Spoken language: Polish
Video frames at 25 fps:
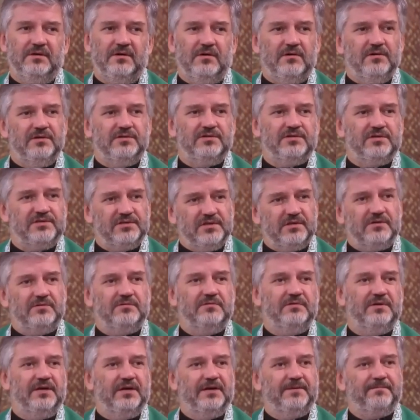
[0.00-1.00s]
Ojcze,
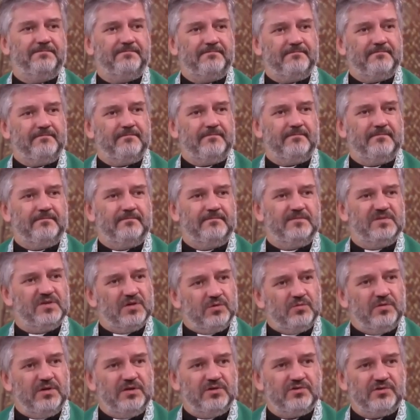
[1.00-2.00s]
dziękuję.
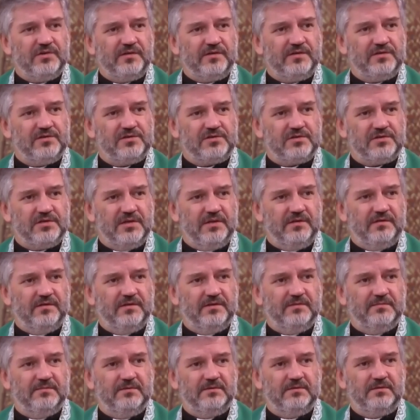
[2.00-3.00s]
Dziękuję, że jesteś
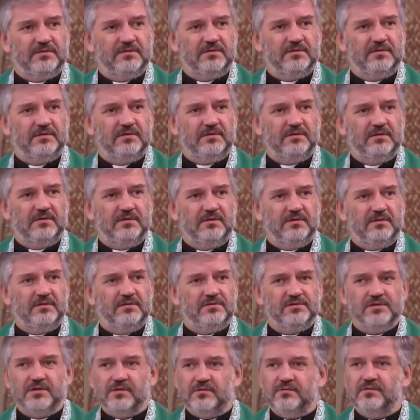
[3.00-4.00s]
księdzem.
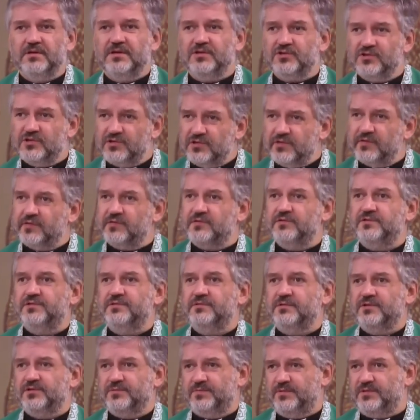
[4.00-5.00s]
Dziękuję, że się
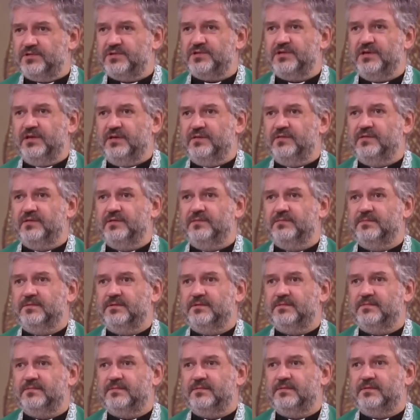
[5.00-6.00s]
zgodziłeś być księdzem.
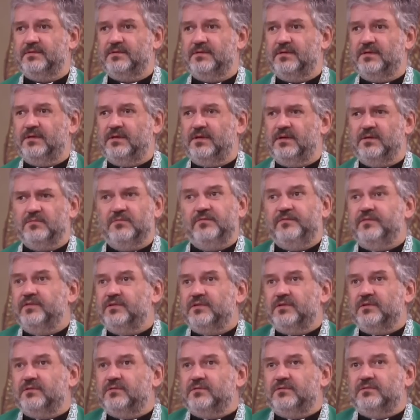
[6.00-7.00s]
Mówi,
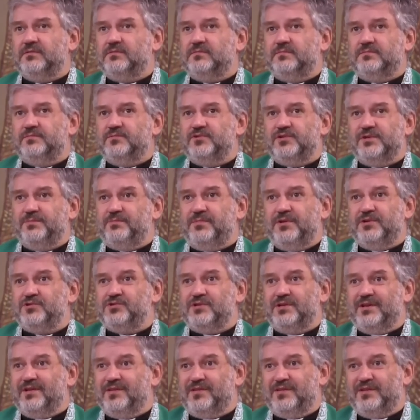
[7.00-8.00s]
to, to mu się
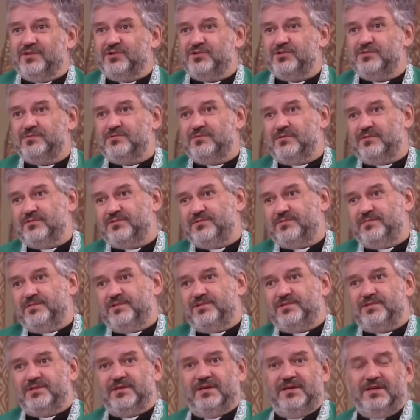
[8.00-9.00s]
pierwszy raz zdarzyło.
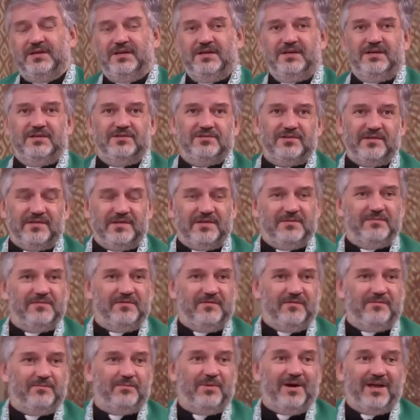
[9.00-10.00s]
Oczywiście
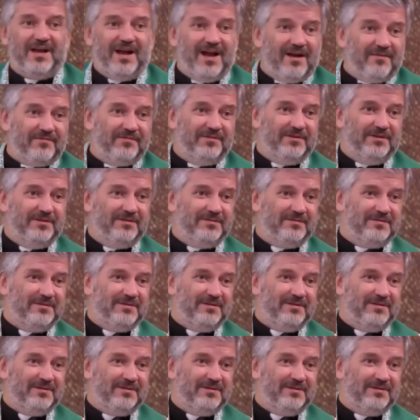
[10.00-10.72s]
czasami w parafii,